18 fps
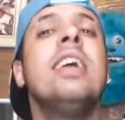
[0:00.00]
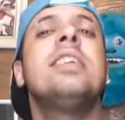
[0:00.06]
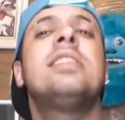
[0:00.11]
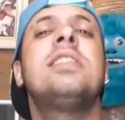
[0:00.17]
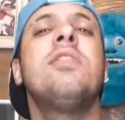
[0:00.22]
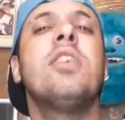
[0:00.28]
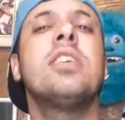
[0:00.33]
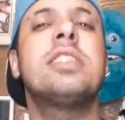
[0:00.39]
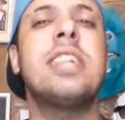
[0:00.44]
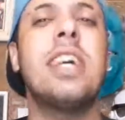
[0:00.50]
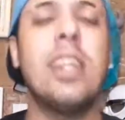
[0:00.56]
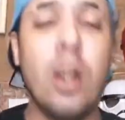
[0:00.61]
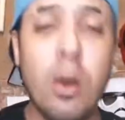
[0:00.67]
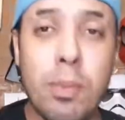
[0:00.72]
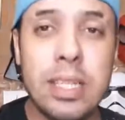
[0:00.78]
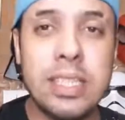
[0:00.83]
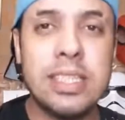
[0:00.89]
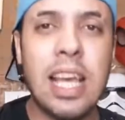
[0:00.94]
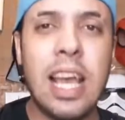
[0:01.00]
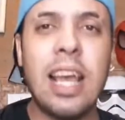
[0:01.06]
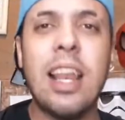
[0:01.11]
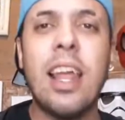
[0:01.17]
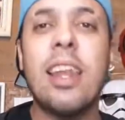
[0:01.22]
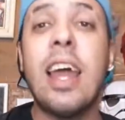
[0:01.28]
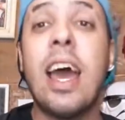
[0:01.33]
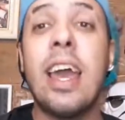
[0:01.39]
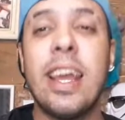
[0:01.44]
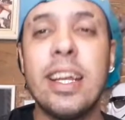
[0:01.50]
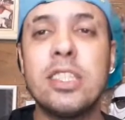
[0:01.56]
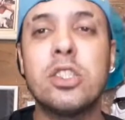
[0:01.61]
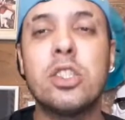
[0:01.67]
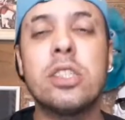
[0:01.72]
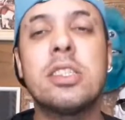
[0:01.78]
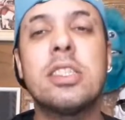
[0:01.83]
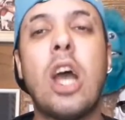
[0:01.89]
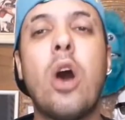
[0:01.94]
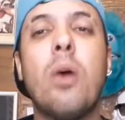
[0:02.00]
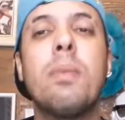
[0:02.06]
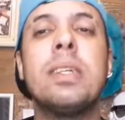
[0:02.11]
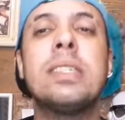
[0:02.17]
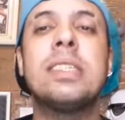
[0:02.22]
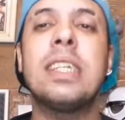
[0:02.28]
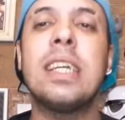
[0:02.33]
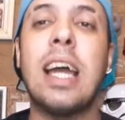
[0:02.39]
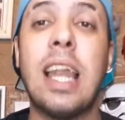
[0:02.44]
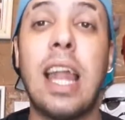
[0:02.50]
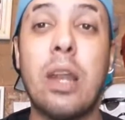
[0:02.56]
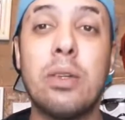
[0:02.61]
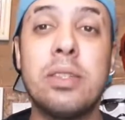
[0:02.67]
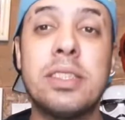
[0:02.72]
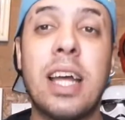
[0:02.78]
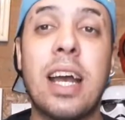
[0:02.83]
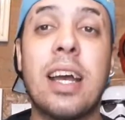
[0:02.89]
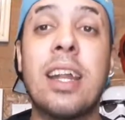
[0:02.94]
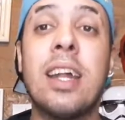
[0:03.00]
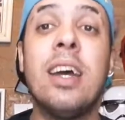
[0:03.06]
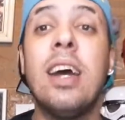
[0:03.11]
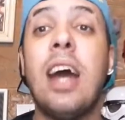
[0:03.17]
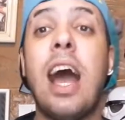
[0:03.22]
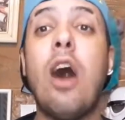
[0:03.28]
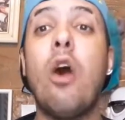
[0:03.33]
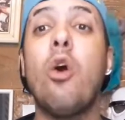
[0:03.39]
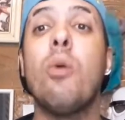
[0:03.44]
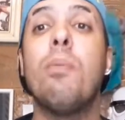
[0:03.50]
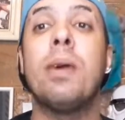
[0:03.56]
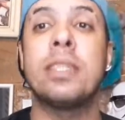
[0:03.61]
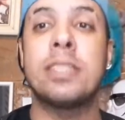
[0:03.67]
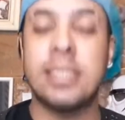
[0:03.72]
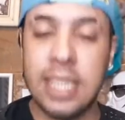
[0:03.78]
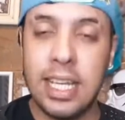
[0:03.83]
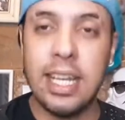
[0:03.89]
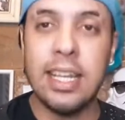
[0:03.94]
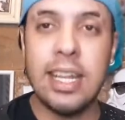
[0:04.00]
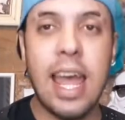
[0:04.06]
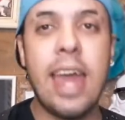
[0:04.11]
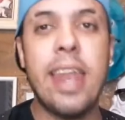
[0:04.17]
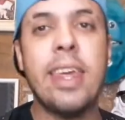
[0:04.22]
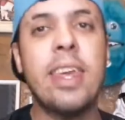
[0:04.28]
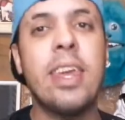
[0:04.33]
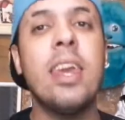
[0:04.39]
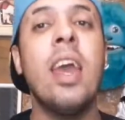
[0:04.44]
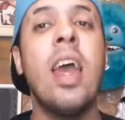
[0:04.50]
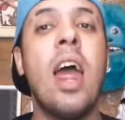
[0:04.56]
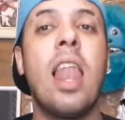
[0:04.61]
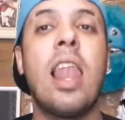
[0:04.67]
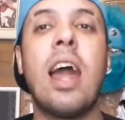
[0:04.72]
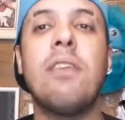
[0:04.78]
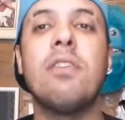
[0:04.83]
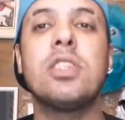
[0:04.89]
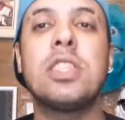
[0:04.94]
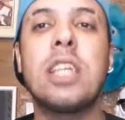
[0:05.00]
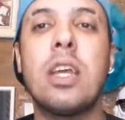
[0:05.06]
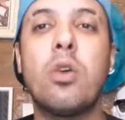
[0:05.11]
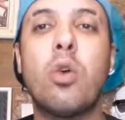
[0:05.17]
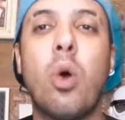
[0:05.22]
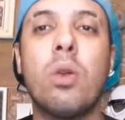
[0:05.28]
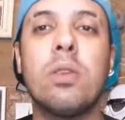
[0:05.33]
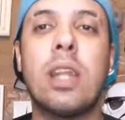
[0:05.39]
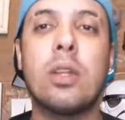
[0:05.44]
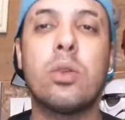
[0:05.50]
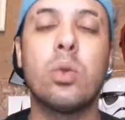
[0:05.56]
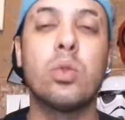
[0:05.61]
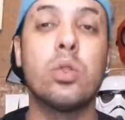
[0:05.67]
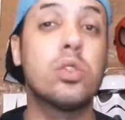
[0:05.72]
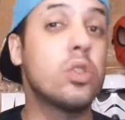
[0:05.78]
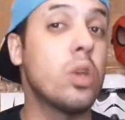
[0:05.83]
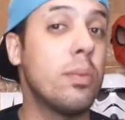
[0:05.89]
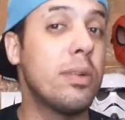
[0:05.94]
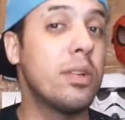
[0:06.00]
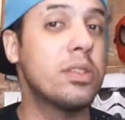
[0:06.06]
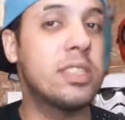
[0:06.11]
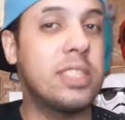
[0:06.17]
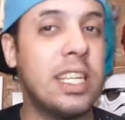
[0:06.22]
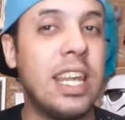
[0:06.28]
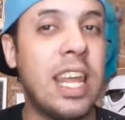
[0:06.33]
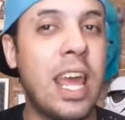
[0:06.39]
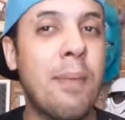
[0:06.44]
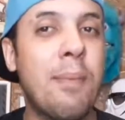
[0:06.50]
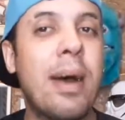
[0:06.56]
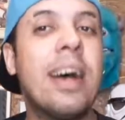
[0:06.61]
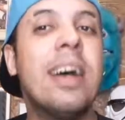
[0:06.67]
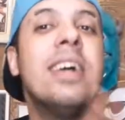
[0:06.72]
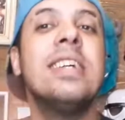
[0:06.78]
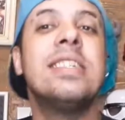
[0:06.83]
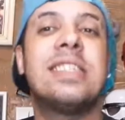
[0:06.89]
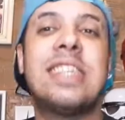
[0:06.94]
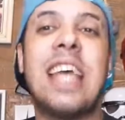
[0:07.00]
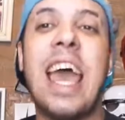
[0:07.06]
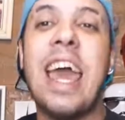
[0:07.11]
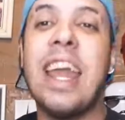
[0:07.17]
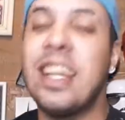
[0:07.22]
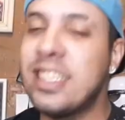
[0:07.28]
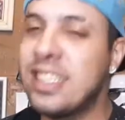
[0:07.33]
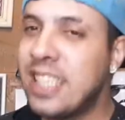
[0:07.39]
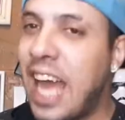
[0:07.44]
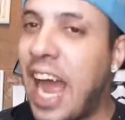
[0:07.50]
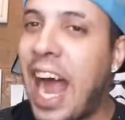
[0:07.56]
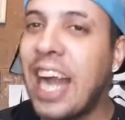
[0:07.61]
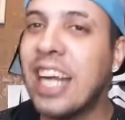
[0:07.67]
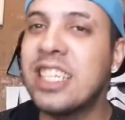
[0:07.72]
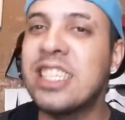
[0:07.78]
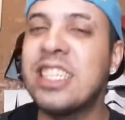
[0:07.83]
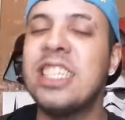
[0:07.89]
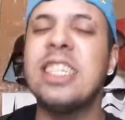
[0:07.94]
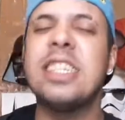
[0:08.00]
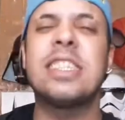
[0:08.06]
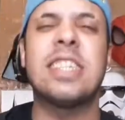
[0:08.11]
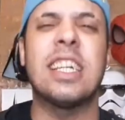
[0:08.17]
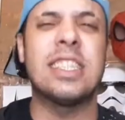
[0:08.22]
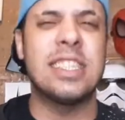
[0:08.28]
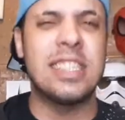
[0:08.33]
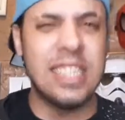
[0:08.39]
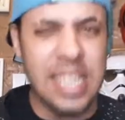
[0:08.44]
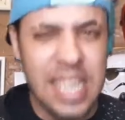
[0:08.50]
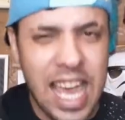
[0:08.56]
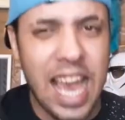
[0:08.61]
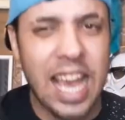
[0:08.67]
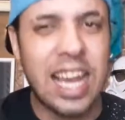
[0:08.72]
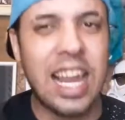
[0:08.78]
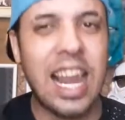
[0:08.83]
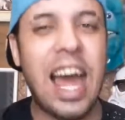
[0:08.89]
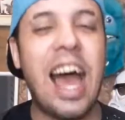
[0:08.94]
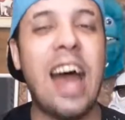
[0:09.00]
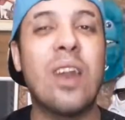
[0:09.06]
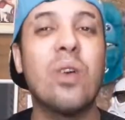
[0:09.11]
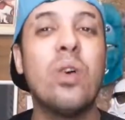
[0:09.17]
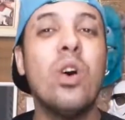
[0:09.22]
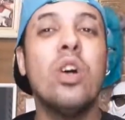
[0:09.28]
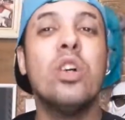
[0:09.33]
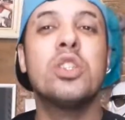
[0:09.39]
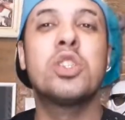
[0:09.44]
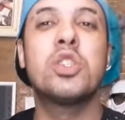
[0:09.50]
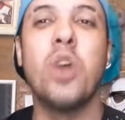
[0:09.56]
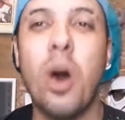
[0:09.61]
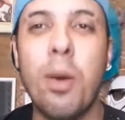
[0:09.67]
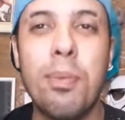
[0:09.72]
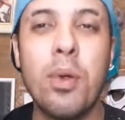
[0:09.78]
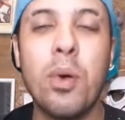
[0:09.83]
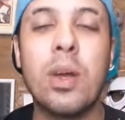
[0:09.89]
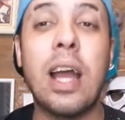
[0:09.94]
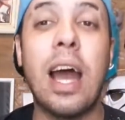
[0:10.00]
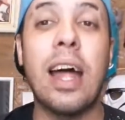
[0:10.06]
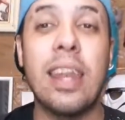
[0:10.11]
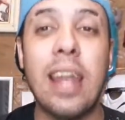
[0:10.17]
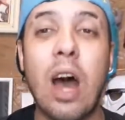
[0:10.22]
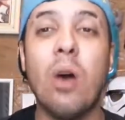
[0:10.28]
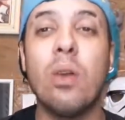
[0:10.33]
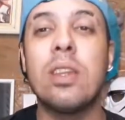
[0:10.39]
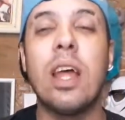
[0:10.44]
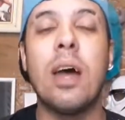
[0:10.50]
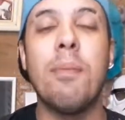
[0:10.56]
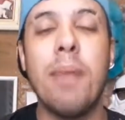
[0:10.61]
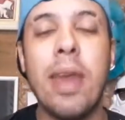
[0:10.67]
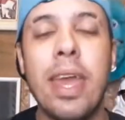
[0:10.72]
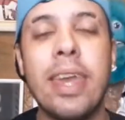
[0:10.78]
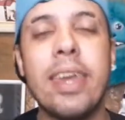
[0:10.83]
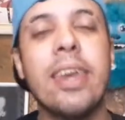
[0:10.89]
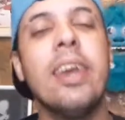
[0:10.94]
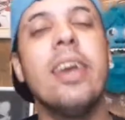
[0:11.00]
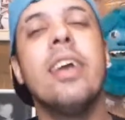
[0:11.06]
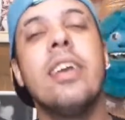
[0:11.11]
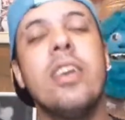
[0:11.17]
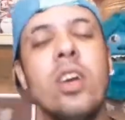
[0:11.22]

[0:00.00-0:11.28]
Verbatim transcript: E se você não me segue lá na rede social, me siga lá no Instagram, arroba Lá você encontra tudo sobre o cinema, séries, artistas e, é claro, sobre o canal canal também.